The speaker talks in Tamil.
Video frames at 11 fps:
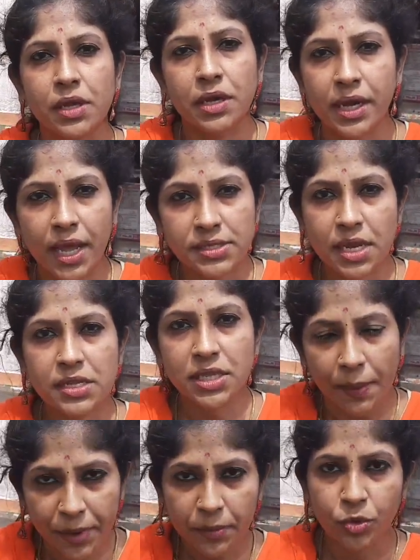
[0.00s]
கிராஸ்லாம்
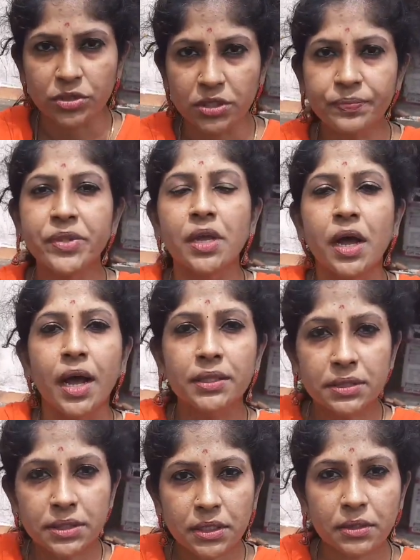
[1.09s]
சாப்பிடும் போது
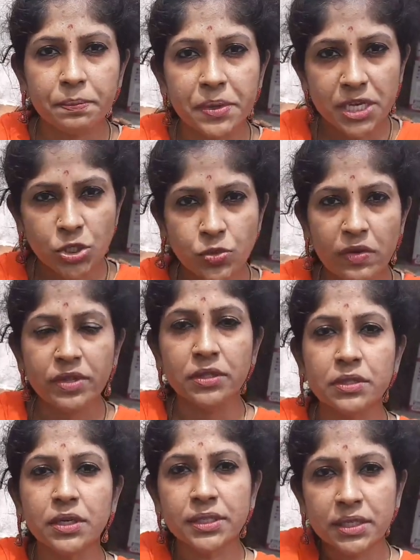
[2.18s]
அந்த பி டுவெல்
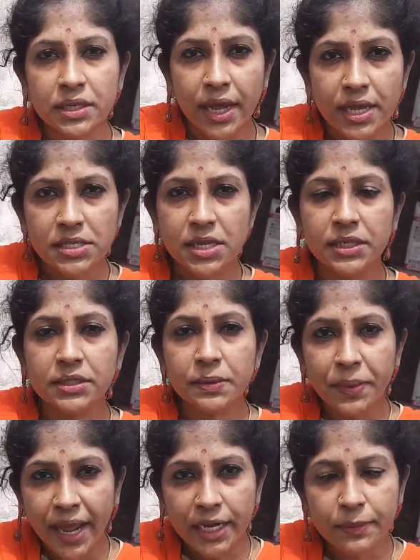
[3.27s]
வந்து அந்த கிராஸ் அந்த
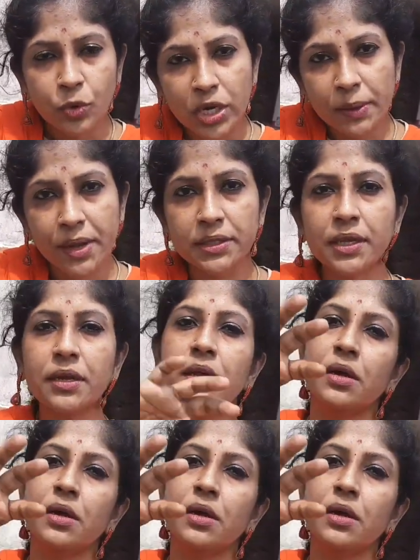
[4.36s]
பிளான்ட் மூலியமாக தான்